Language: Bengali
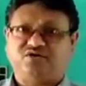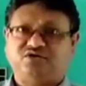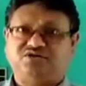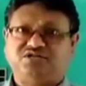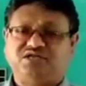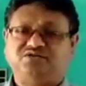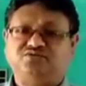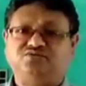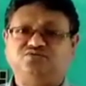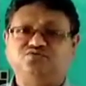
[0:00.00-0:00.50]

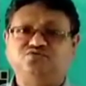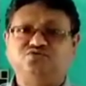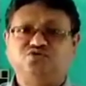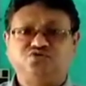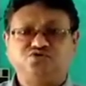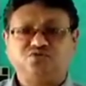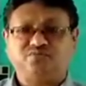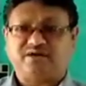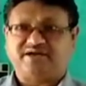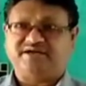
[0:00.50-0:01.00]
অর্থাৎ
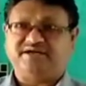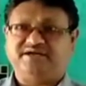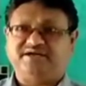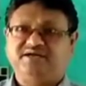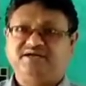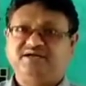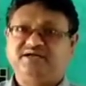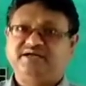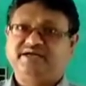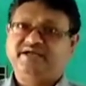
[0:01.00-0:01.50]
উন্নত মানে
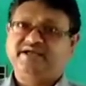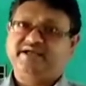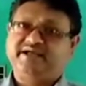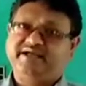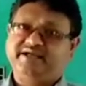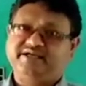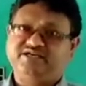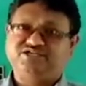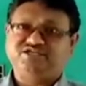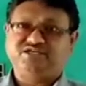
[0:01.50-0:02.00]

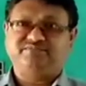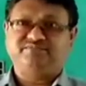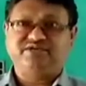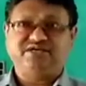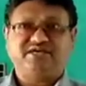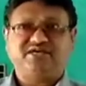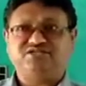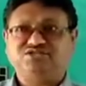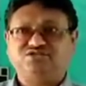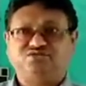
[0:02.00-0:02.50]
হিসাব
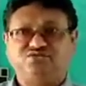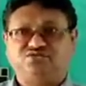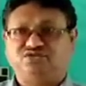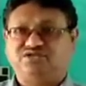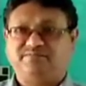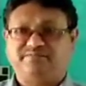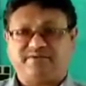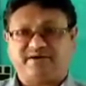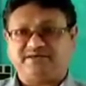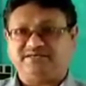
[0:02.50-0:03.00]
নিকাশ
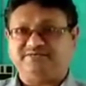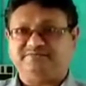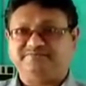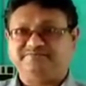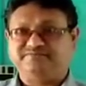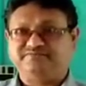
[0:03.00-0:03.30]
করতে পারি